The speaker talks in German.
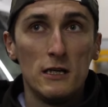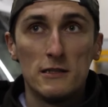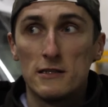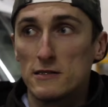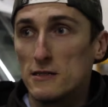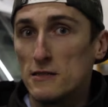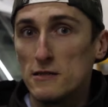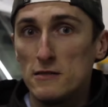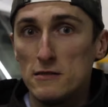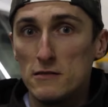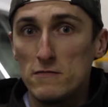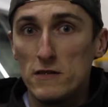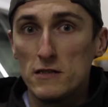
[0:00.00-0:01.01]
das Ganze
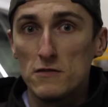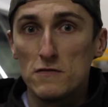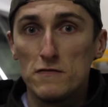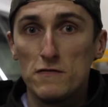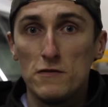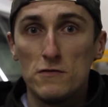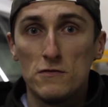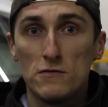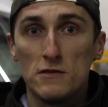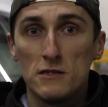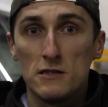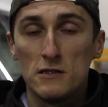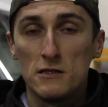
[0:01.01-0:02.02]
hier weiterzuführen
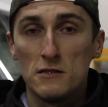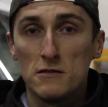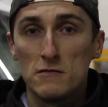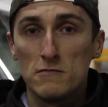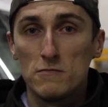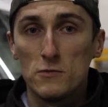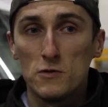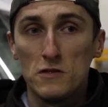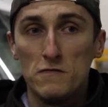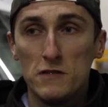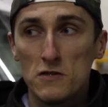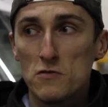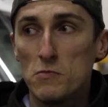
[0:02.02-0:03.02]
und äh,
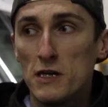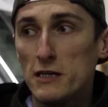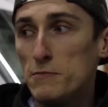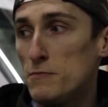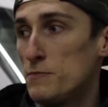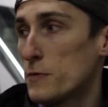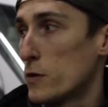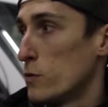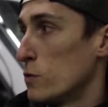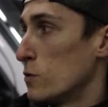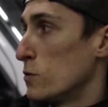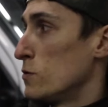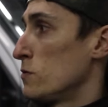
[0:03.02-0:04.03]
motiviert zu bleiben.
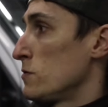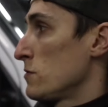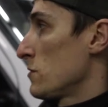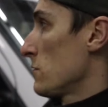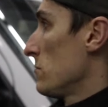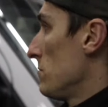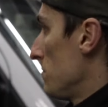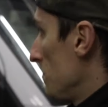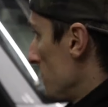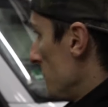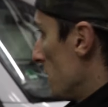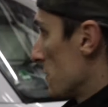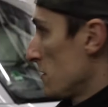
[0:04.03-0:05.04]
Und
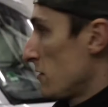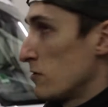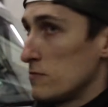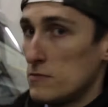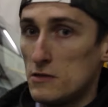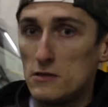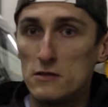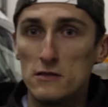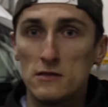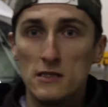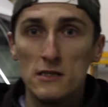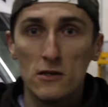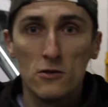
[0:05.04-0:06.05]
ja, genau. Äh, ihr
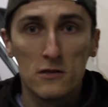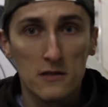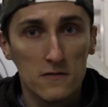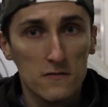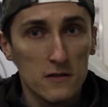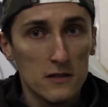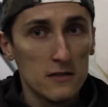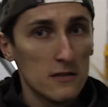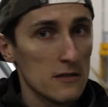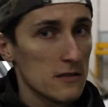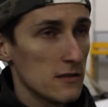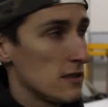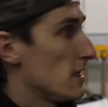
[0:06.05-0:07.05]
seht auch, dass wir hier
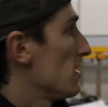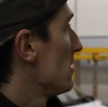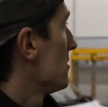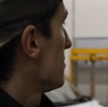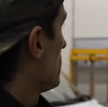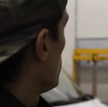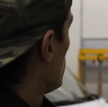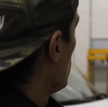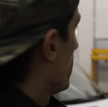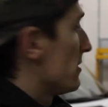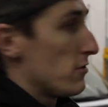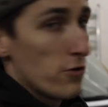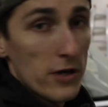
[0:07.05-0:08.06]
jetzt in alle, äh,
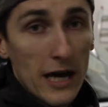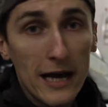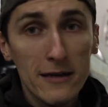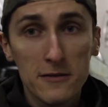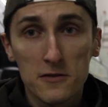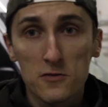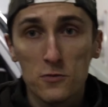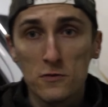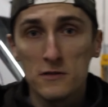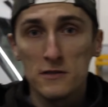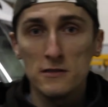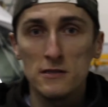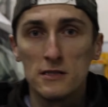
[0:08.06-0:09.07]
eine neue Halle
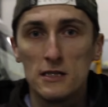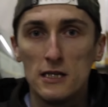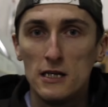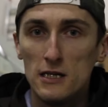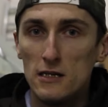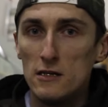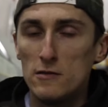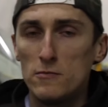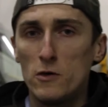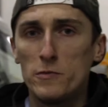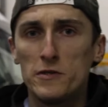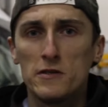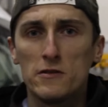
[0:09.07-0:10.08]
gezogen sind. Ähm,
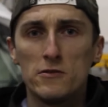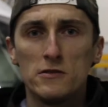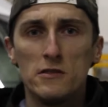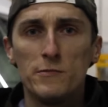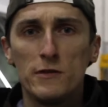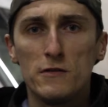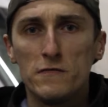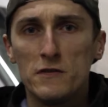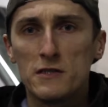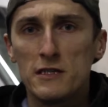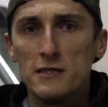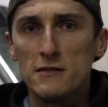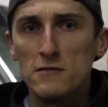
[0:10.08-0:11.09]
ob ich euch die irgendwie
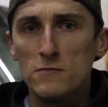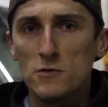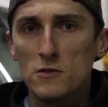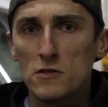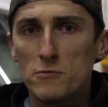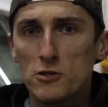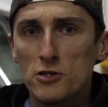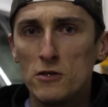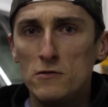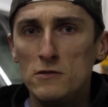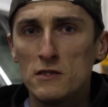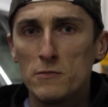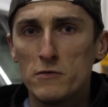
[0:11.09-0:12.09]
zeige, muss ich mal
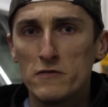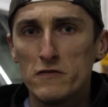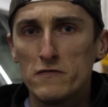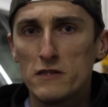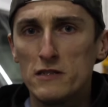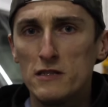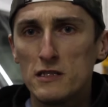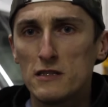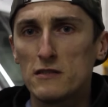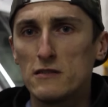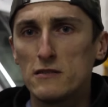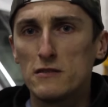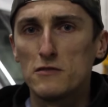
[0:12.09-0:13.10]
schauen. Ich habe auf jeden Fall nicht
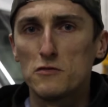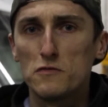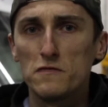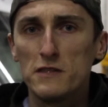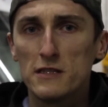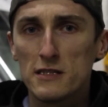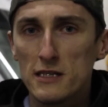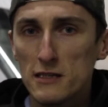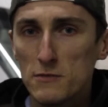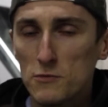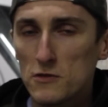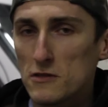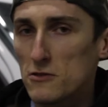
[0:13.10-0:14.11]
äh, so viel Zeit,
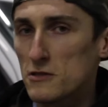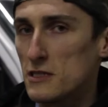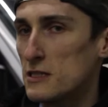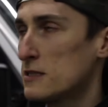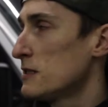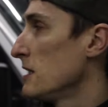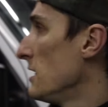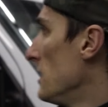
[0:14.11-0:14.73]
muss ich auch sagen.